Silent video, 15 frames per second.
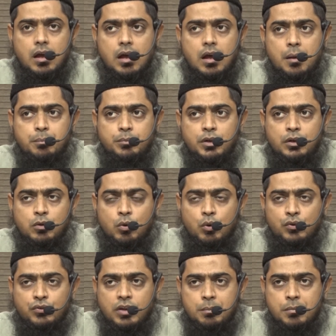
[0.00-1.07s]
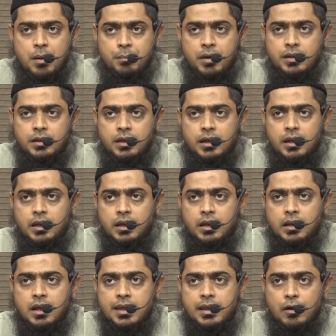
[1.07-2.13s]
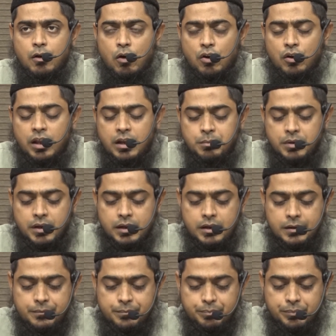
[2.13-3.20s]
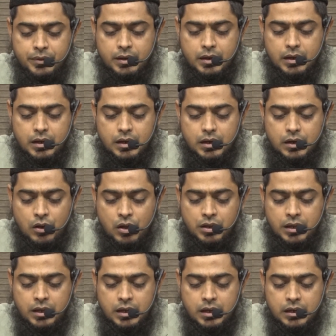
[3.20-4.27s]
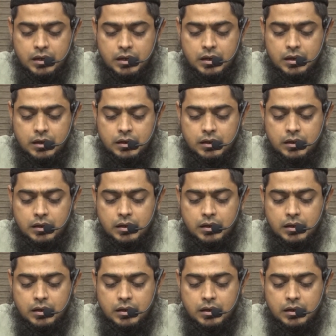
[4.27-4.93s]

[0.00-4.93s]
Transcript: अब ये कोर्स का मामला ये है कि ना ये ऑनलाइन में है ना ये आ,